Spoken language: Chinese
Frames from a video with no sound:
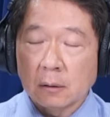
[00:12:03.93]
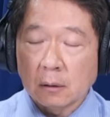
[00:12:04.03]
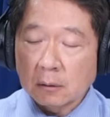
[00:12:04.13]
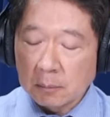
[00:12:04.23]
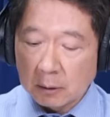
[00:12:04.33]

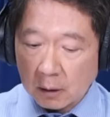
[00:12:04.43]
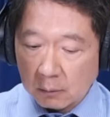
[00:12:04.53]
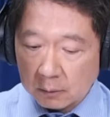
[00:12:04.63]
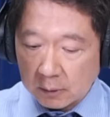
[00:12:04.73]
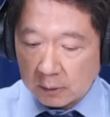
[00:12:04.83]
哦，基本上
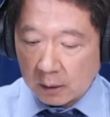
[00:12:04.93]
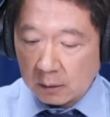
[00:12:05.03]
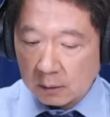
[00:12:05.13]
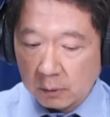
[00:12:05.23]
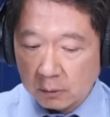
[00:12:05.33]
我自己这样
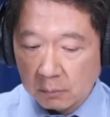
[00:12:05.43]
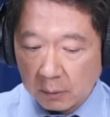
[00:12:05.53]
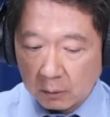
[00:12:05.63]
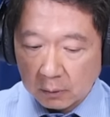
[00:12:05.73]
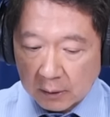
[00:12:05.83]
认为，就是
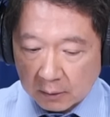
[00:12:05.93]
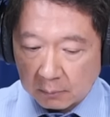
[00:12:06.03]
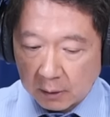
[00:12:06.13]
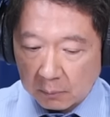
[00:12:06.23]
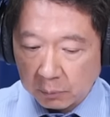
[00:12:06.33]
美国再怎
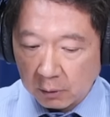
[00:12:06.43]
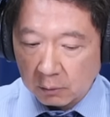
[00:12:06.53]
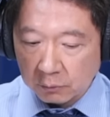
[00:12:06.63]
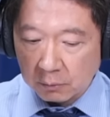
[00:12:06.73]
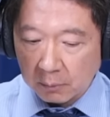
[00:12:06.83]
么样也不会
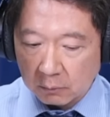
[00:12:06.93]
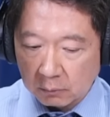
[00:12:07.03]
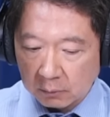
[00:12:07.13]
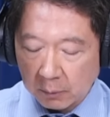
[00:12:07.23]
容许美股